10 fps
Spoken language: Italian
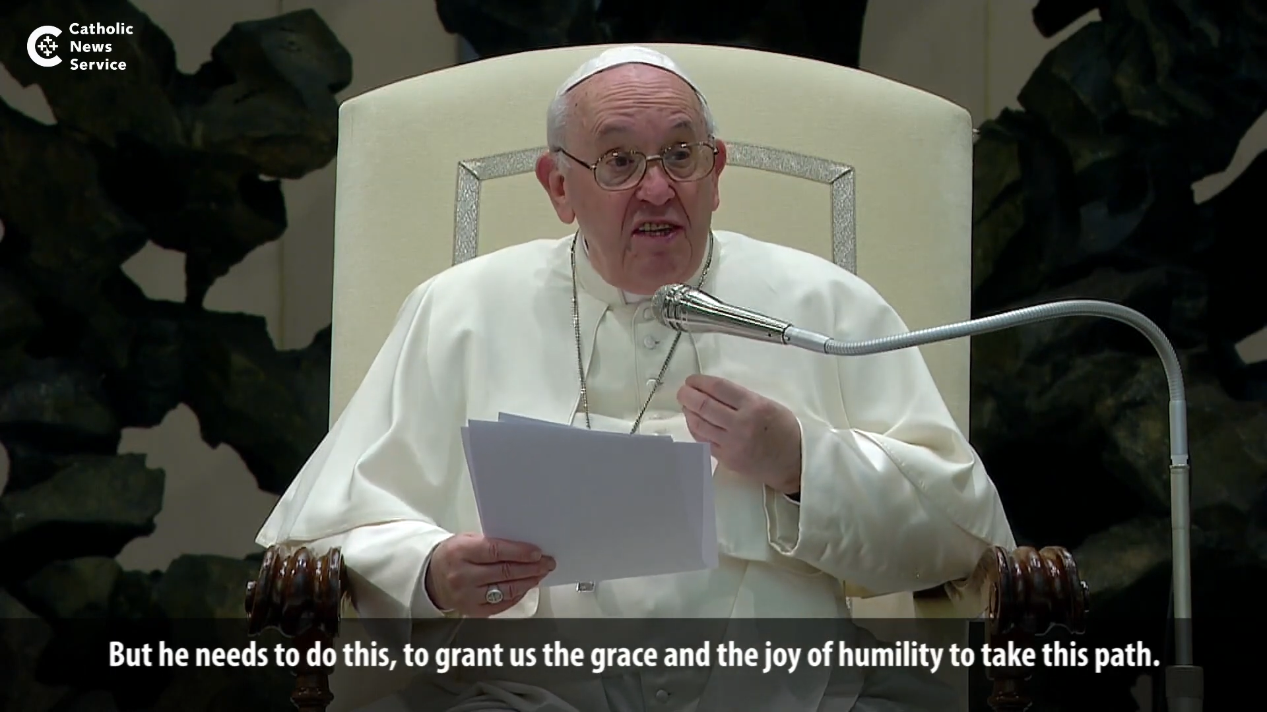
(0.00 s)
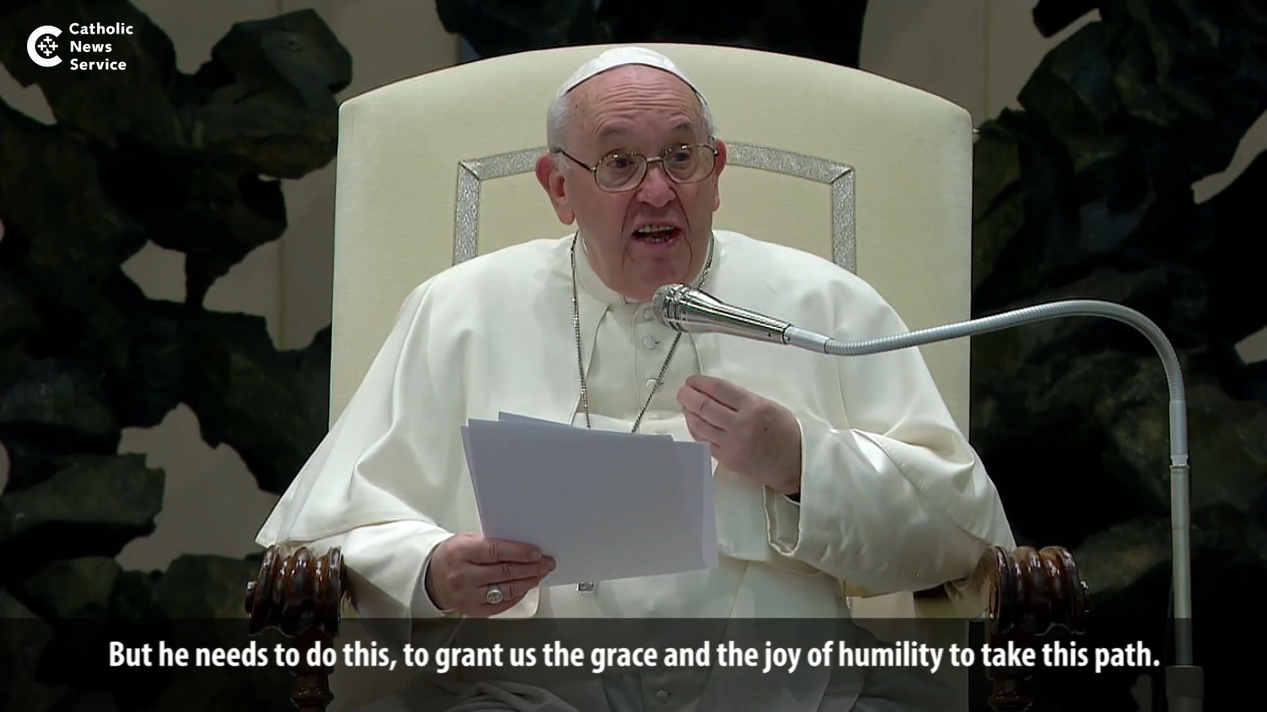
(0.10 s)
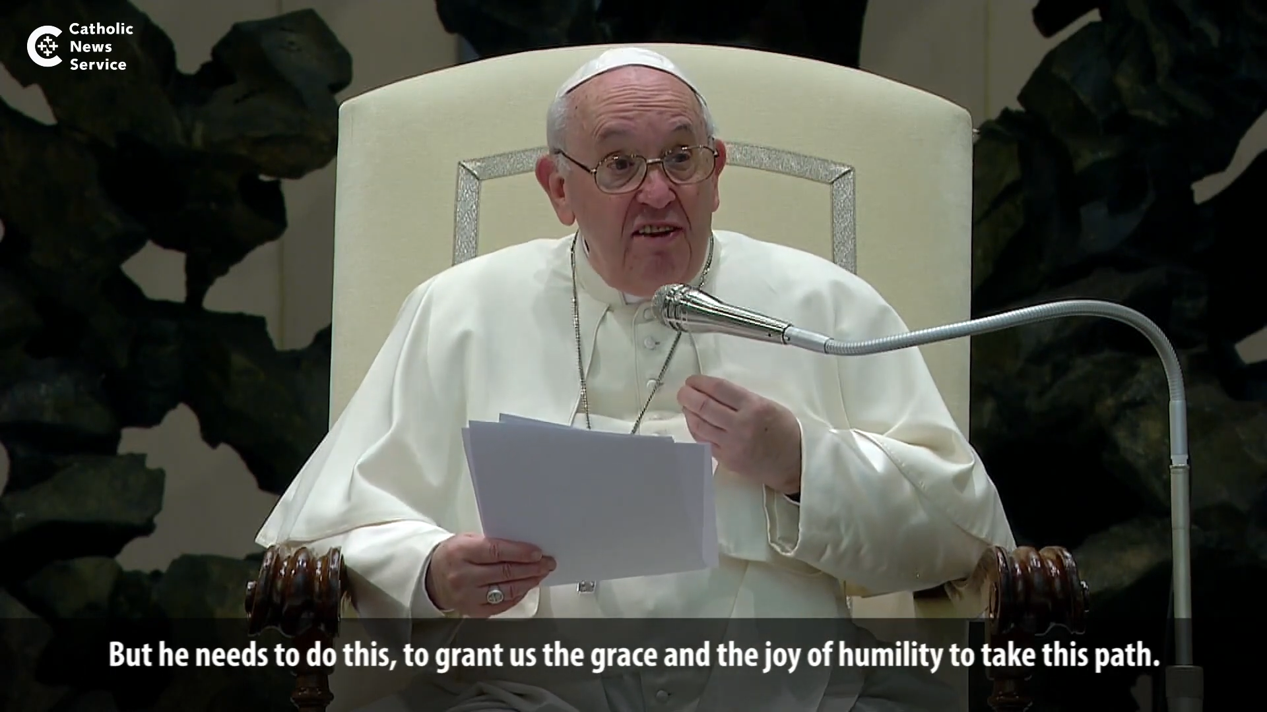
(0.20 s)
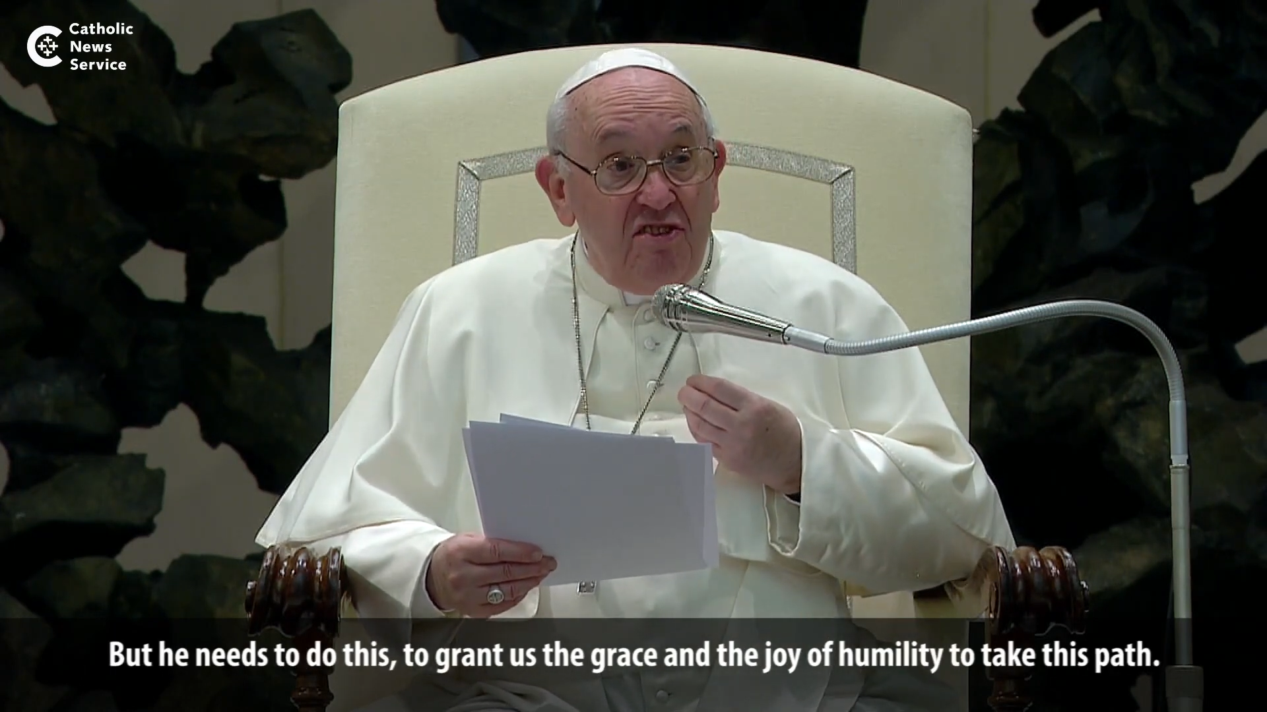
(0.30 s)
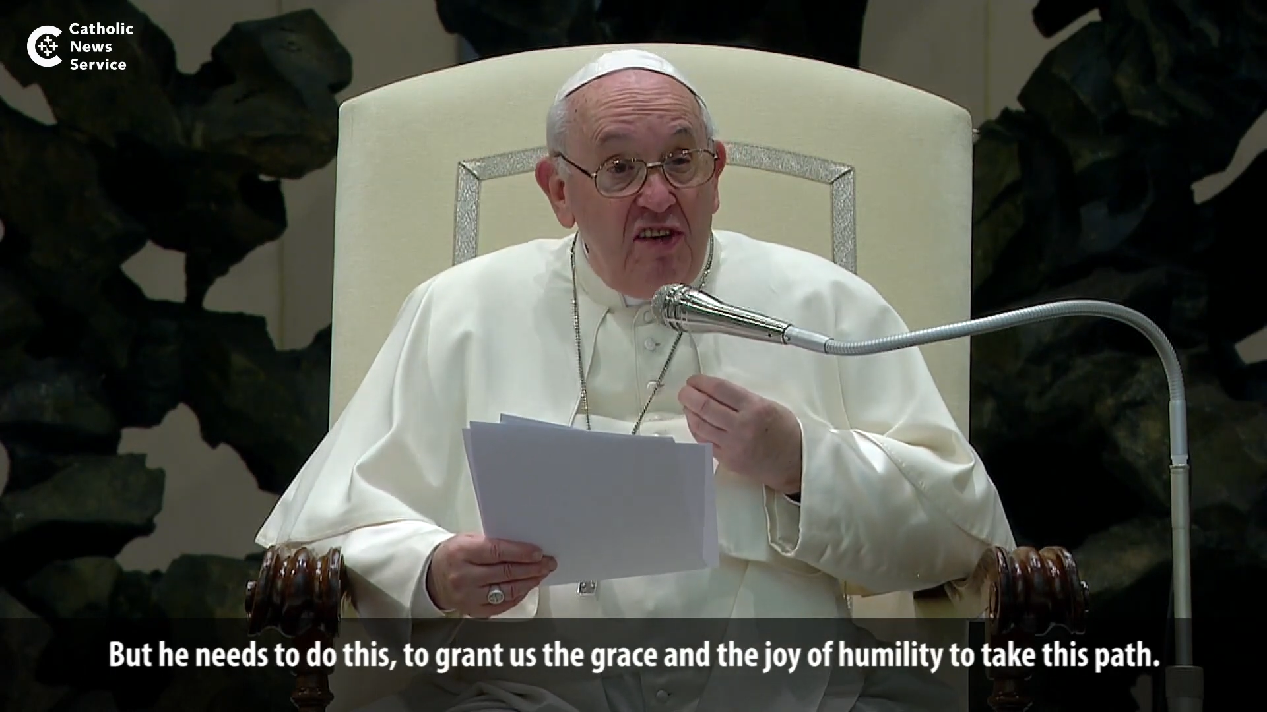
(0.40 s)

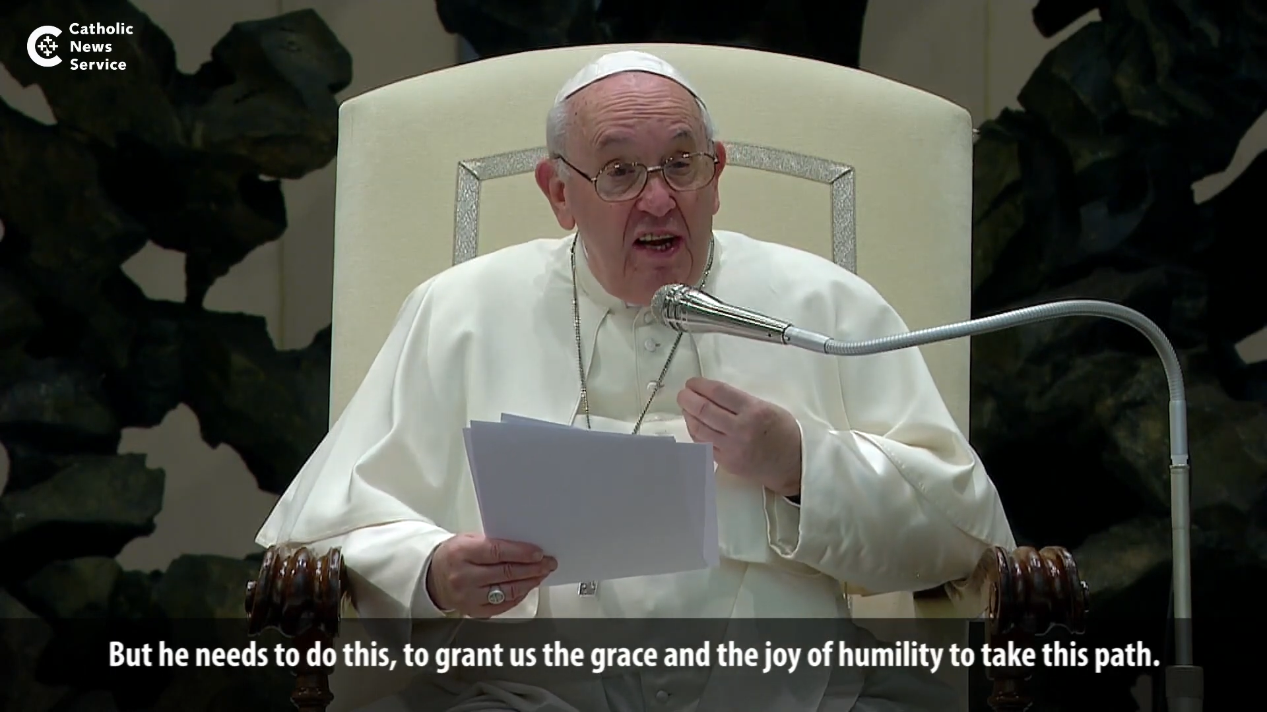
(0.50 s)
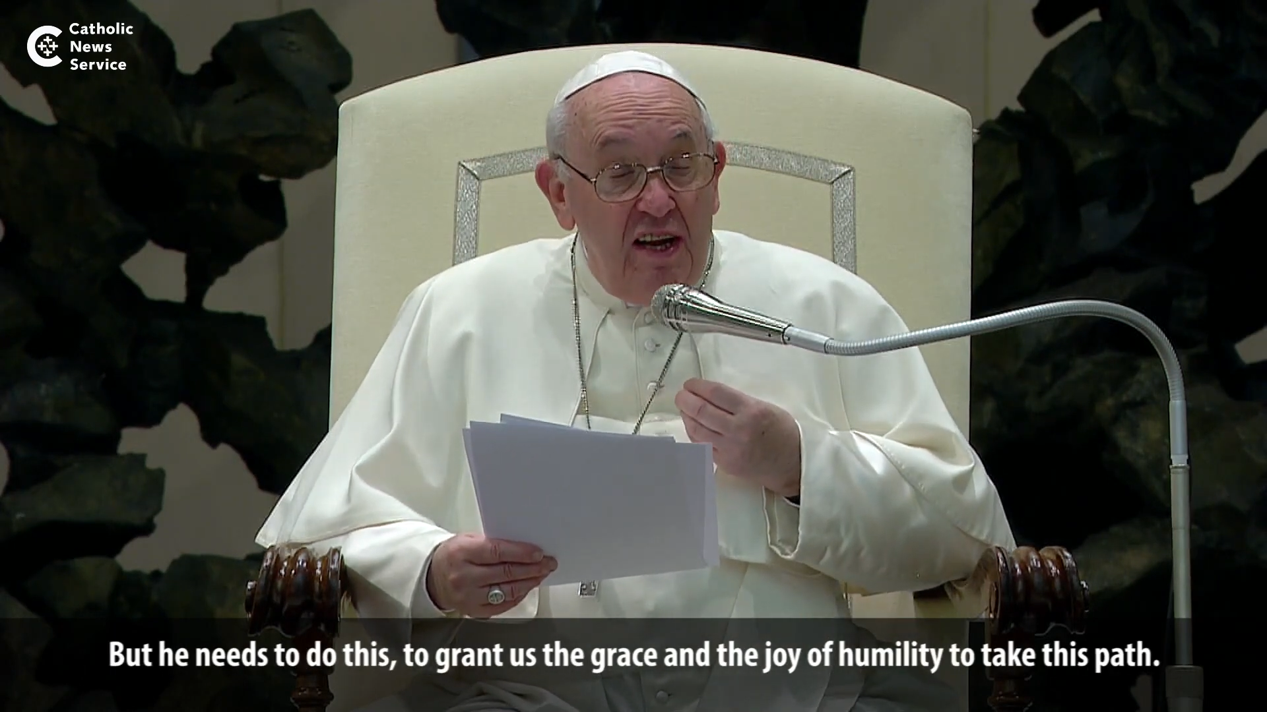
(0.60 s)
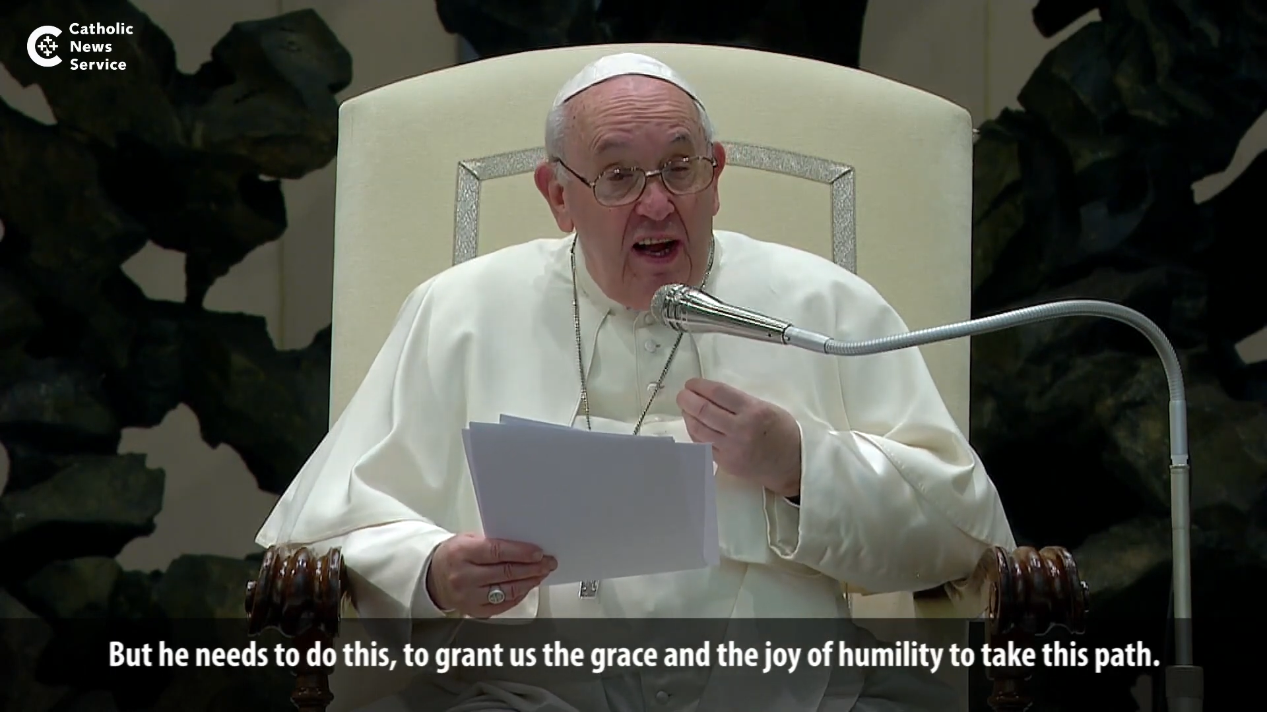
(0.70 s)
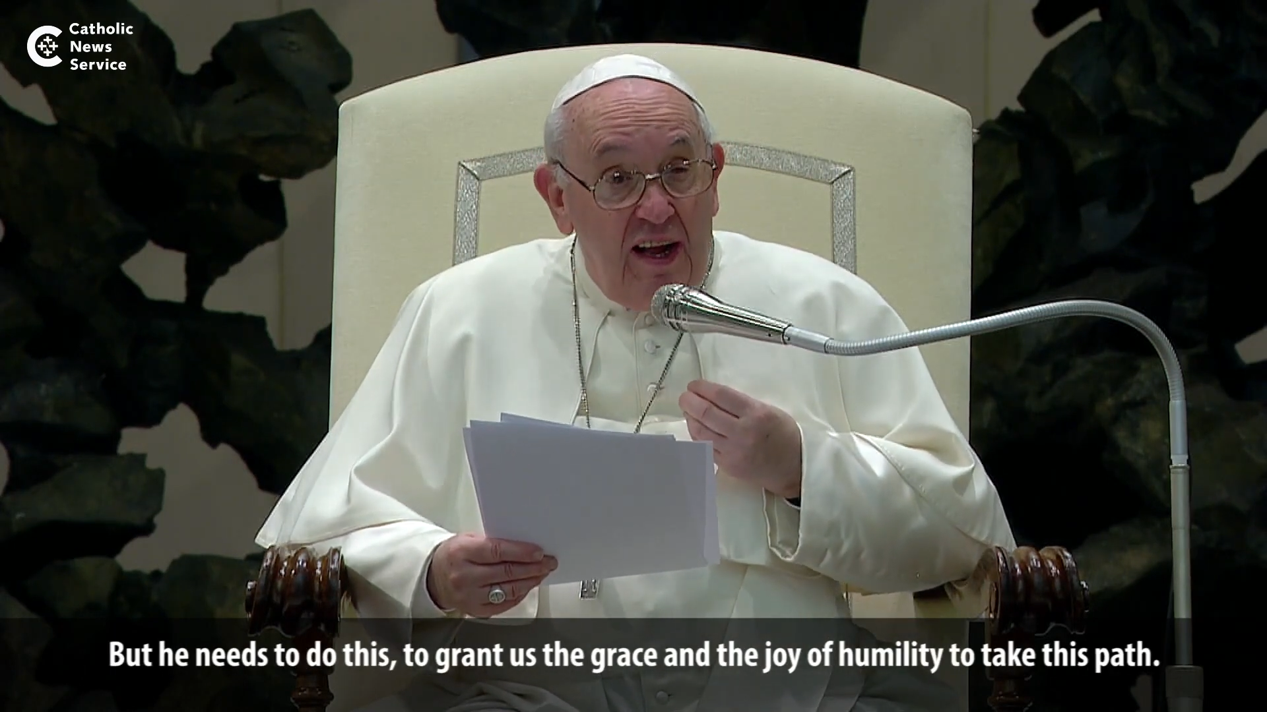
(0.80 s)
la, la